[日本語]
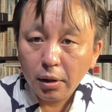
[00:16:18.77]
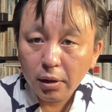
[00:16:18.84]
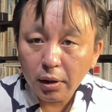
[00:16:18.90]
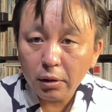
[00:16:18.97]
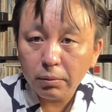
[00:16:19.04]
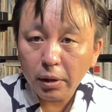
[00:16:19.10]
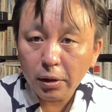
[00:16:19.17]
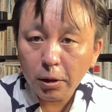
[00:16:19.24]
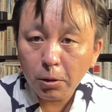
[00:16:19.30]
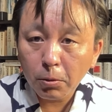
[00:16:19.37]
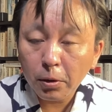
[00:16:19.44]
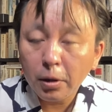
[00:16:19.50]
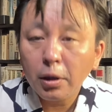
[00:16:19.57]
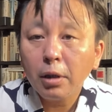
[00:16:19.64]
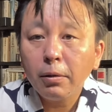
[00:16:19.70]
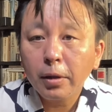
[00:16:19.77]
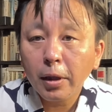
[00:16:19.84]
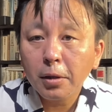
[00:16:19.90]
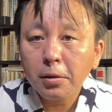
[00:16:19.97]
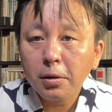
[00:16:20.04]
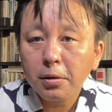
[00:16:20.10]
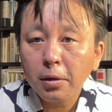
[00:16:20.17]
来るべき沖縄
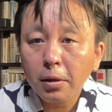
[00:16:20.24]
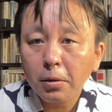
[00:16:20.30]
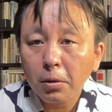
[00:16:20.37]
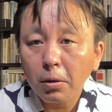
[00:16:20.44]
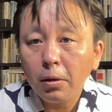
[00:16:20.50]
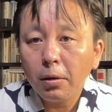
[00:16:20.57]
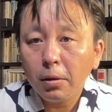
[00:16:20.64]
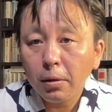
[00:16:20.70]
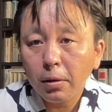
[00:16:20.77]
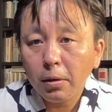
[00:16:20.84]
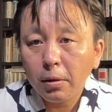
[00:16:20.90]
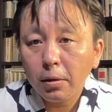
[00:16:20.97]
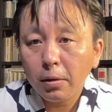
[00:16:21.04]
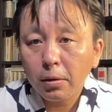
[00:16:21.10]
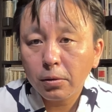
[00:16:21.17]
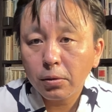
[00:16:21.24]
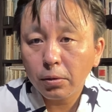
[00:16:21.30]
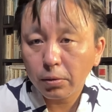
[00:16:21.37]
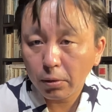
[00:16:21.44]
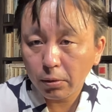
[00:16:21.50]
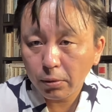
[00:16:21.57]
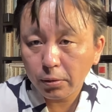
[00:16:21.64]
県議選挙
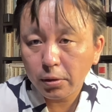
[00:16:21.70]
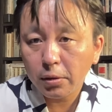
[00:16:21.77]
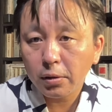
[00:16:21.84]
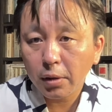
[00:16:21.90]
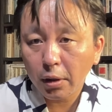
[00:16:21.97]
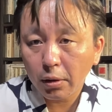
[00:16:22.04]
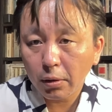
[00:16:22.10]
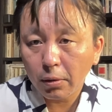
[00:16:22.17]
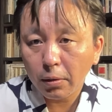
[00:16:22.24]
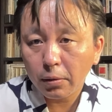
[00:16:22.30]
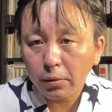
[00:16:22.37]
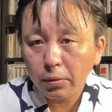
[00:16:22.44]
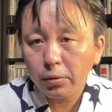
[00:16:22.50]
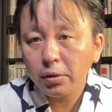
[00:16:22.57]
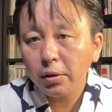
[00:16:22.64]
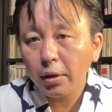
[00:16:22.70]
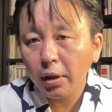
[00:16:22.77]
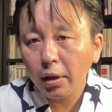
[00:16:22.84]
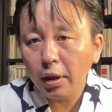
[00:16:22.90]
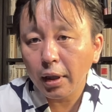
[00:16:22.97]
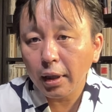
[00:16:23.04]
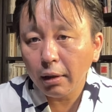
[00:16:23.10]
東京都知事選挙そし
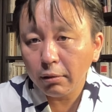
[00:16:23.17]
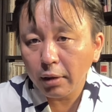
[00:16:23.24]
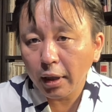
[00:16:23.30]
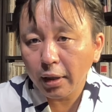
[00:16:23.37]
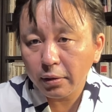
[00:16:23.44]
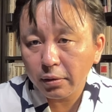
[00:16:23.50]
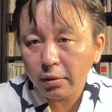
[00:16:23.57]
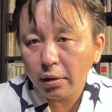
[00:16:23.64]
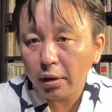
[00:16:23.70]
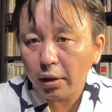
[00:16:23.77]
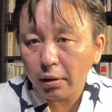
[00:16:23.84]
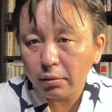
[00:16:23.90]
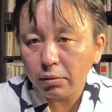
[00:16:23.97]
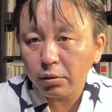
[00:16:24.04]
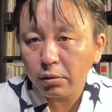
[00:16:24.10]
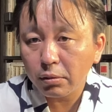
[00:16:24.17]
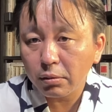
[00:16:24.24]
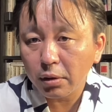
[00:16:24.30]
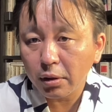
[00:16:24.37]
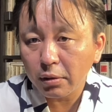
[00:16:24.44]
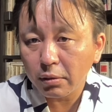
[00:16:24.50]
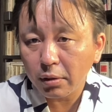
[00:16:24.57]
てあるはずである衆
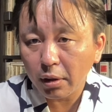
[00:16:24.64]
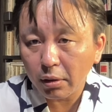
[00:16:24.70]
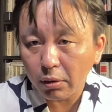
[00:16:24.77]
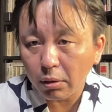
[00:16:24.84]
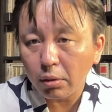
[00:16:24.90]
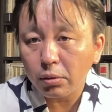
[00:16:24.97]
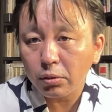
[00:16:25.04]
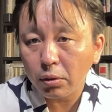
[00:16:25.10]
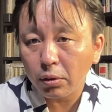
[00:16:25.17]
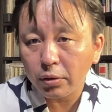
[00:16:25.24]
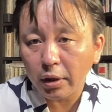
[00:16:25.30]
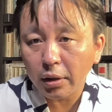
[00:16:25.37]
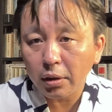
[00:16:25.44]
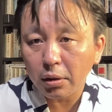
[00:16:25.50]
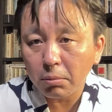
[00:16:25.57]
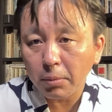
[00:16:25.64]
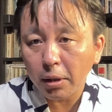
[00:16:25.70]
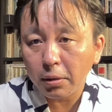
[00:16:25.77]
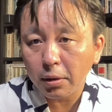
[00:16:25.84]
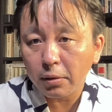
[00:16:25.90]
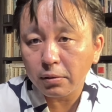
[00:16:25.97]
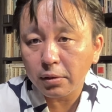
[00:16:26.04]
議院選挙その先に
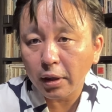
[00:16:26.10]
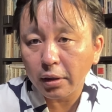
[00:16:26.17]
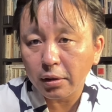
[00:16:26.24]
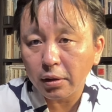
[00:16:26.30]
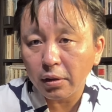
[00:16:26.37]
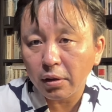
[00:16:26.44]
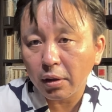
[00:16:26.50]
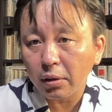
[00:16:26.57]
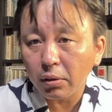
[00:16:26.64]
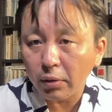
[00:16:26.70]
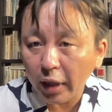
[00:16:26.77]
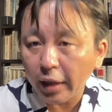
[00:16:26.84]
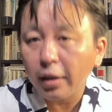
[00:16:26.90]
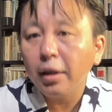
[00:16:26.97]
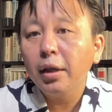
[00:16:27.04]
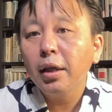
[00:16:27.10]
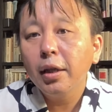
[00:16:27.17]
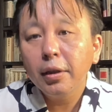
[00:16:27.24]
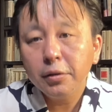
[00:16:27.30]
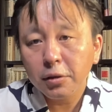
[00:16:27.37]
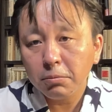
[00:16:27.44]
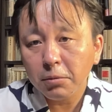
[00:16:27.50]
待っている参議院選挙で
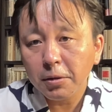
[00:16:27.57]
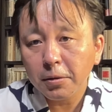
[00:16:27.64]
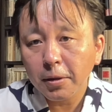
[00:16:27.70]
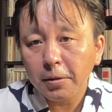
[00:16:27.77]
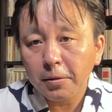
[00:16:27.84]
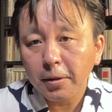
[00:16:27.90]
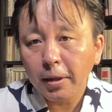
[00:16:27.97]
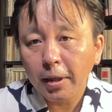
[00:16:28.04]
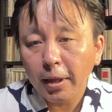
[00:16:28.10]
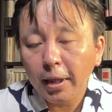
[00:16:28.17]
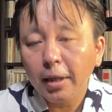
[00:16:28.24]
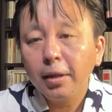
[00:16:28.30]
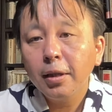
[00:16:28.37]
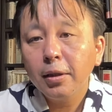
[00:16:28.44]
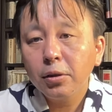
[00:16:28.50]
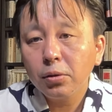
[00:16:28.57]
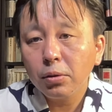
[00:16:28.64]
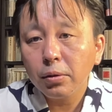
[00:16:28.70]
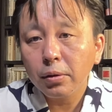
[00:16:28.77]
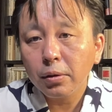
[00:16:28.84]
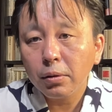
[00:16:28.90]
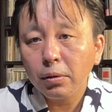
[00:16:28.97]
人民戦線が
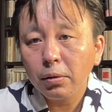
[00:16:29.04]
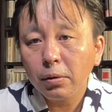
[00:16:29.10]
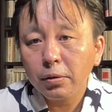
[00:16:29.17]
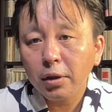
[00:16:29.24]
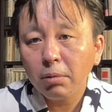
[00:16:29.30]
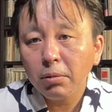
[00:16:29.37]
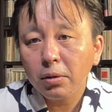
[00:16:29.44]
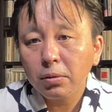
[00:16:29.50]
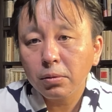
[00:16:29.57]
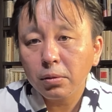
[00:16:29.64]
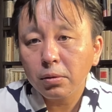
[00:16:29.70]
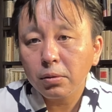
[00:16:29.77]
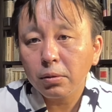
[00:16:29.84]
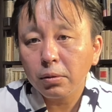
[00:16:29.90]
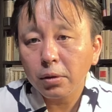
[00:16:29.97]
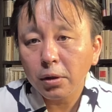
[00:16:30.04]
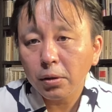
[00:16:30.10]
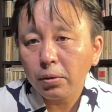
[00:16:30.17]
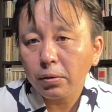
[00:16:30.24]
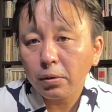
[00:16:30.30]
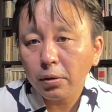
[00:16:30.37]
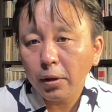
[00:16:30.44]
勝利を収めることを
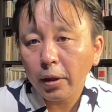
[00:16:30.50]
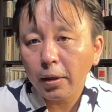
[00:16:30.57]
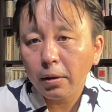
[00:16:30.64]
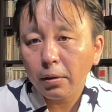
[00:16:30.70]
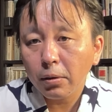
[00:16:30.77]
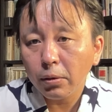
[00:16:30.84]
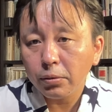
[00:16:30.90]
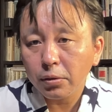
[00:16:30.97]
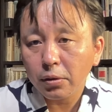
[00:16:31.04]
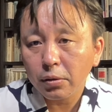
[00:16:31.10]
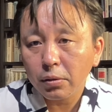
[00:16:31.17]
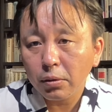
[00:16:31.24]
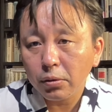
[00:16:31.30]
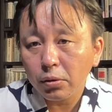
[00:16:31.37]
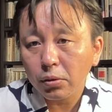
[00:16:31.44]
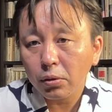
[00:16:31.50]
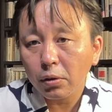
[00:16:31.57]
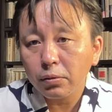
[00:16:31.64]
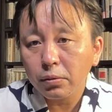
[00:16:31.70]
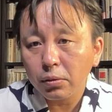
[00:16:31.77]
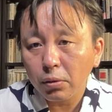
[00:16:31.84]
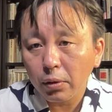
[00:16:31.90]
祈って本日の15
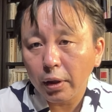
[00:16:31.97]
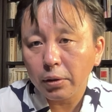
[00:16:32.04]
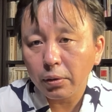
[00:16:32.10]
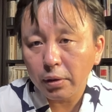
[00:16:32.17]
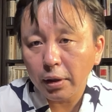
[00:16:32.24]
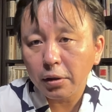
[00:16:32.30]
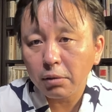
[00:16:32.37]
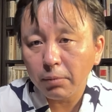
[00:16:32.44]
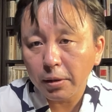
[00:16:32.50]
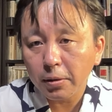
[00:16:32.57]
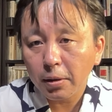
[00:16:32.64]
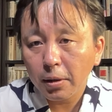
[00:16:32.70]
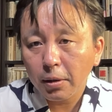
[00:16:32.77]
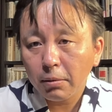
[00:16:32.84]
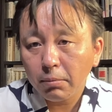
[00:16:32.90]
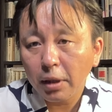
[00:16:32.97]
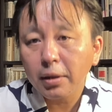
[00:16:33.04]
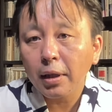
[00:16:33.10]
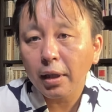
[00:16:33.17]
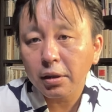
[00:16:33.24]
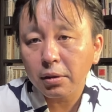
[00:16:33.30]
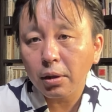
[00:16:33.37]
分動画といたしますま
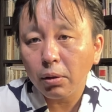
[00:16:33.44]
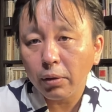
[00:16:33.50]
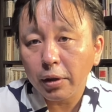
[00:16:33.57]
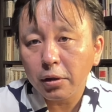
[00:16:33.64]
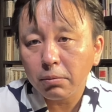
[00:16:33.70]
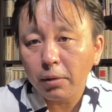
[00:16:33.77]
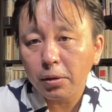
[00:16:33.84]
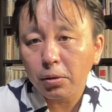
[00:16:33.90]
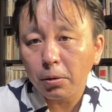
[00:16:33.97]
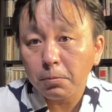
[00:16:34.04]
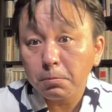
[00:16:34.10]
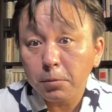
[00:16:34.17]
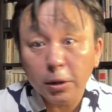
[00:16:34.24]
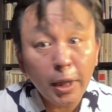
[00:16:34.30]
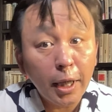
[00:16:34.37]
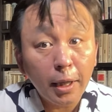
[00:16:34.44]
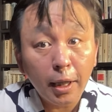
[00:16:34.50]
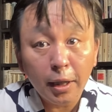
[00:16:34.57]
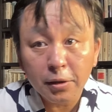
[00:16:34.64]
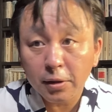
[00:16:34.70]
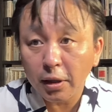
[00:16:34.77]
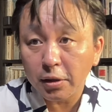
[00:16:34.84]
た明日お会いしましょういや
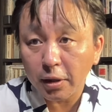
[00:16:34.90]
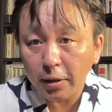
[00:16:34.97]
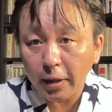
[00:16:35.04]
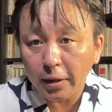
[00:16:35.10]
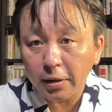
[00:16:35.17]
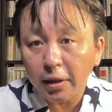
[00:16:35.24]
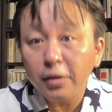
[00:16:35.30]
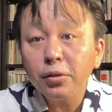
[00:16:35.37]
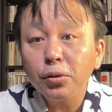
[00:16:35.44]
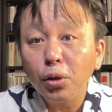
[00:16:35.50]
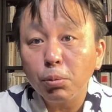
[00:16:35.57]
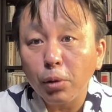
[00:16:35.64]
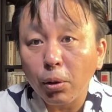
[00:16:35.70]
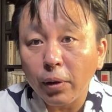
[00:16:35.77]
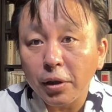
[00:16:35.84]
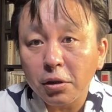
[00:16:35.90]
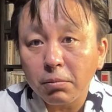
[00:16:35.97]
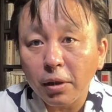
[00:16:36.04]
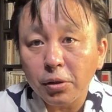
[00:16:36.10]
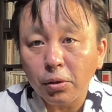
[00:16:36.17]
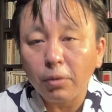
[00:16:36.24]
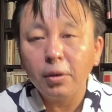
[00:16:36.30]
明日じゃない月曜日お会いし
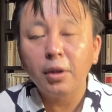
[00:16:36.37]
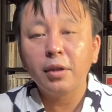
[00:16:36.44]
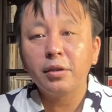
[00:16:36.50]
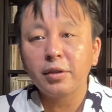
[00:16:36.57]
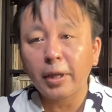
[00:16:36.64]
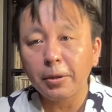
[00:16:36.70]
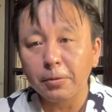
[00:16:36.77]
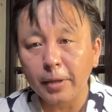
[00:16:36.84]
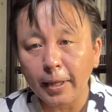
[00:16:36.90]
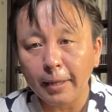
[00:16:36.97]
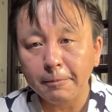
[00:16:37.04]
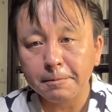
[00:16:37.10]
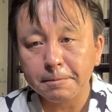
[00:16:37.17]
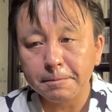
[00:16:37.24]
ましょうさようなら